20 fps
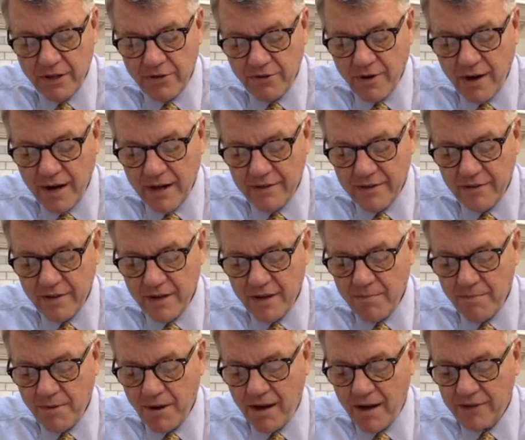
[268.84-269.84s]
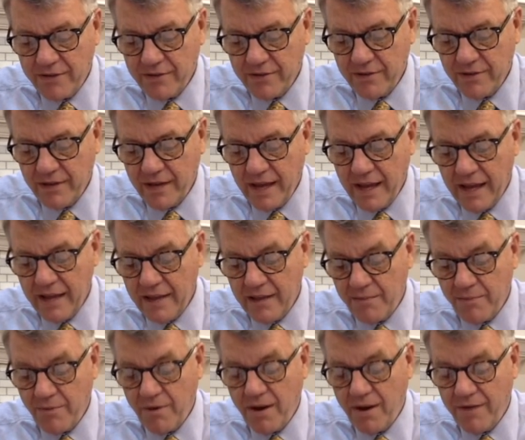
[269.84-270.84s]
Non siete veramente voi che
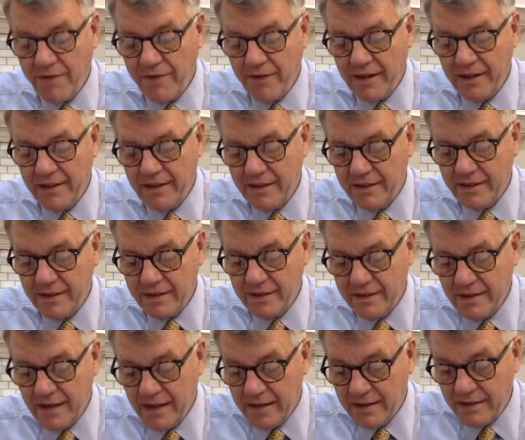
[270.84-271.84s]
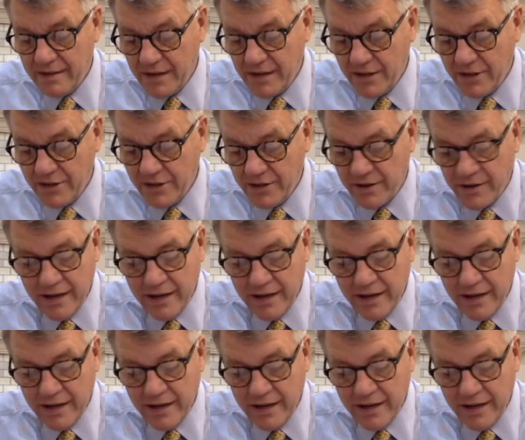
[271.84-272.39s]
mettete alla prova l'Apostolo?